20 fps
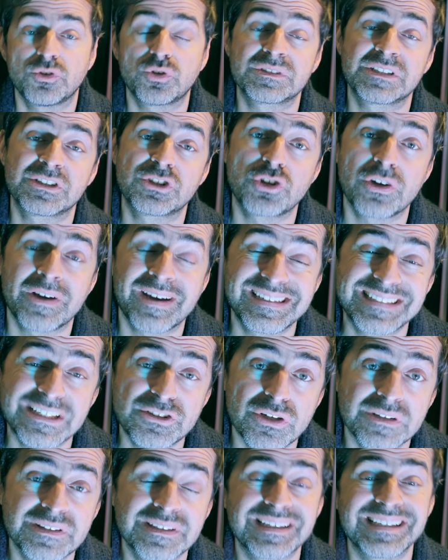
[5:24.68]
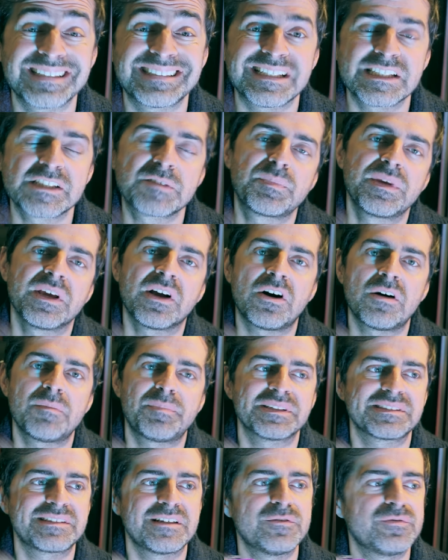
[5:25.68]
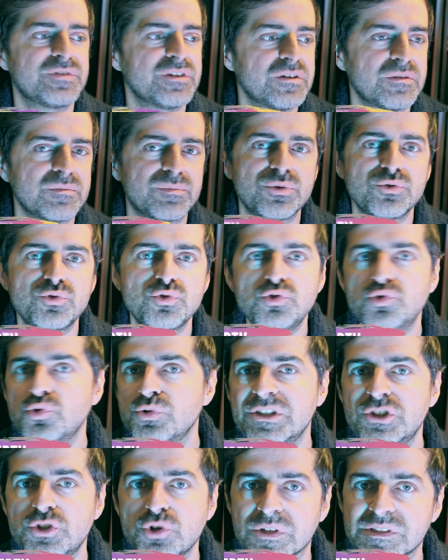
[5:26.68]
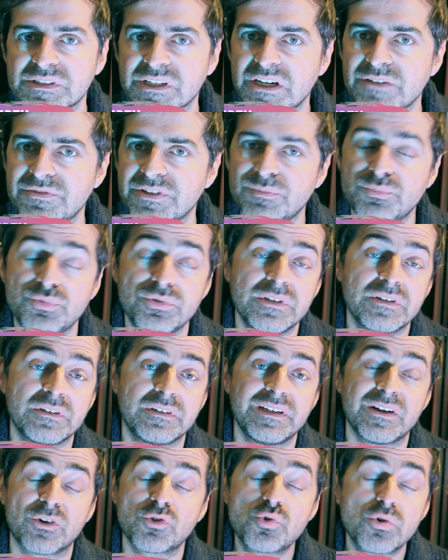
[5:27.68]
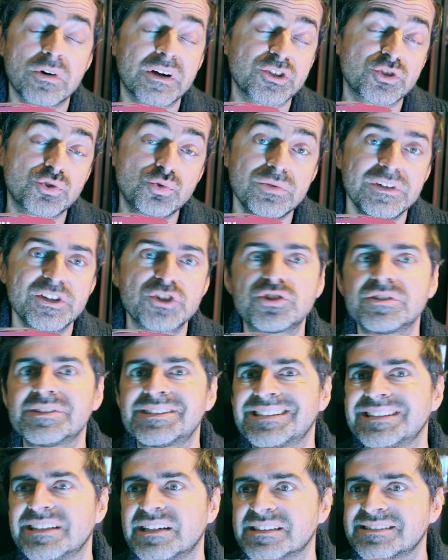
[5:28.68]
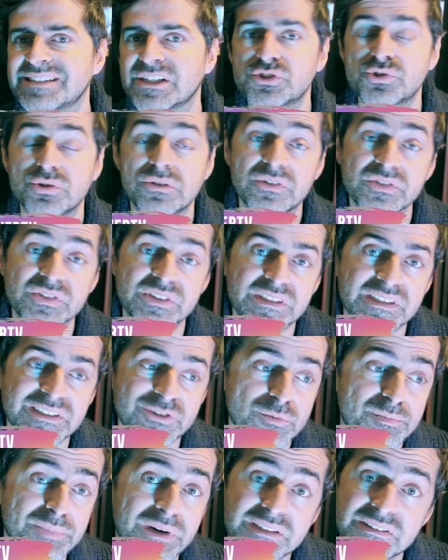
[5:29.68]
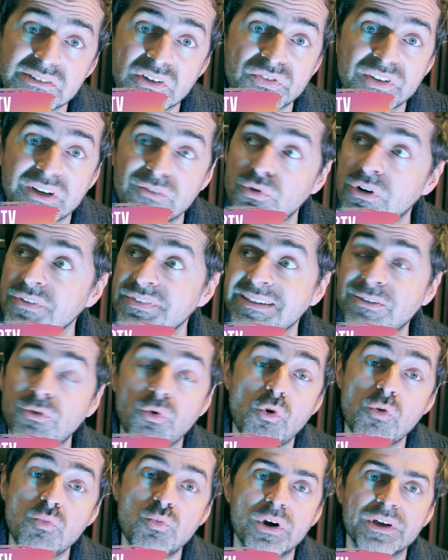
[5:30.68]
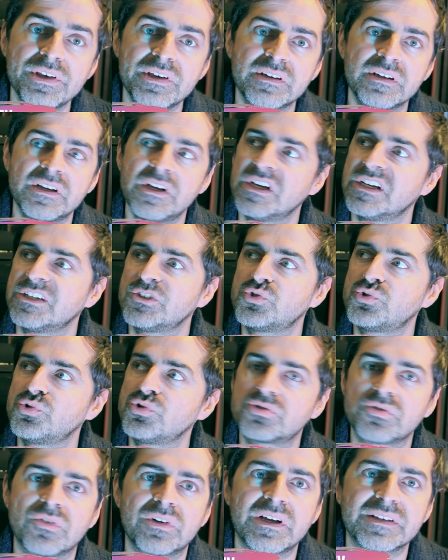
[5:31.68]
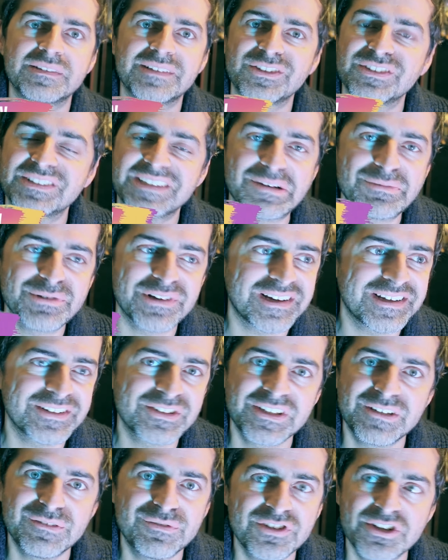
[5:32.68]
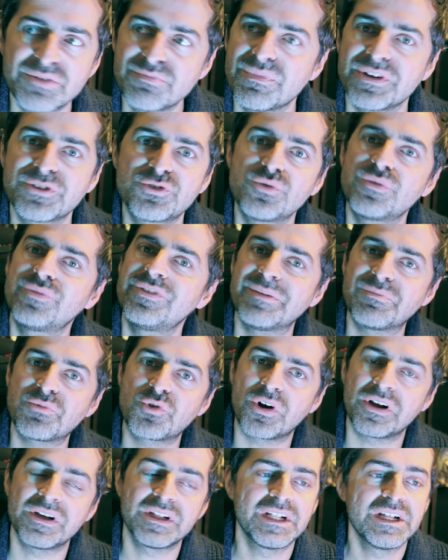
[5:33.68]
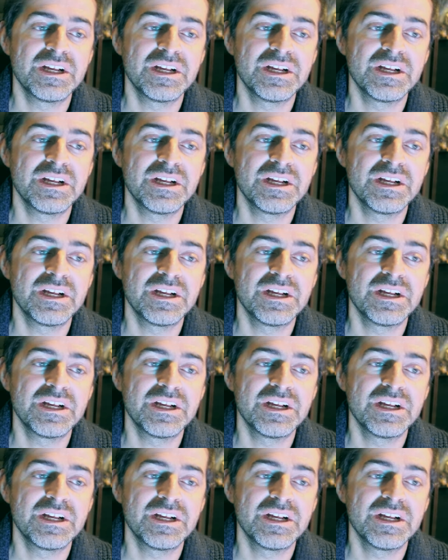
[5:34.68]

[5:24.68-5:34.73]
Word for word: Donc, c'est un réalisateur très inspirant parce qu'il fait un peu du do-it-yourself et puis il encourage tous les jeunes cinéastes à se lancer et de pas attendre d'avoir des gros moyens. Juste, voilà, tu as une caméra qui filme, bah, tu filmes quoi.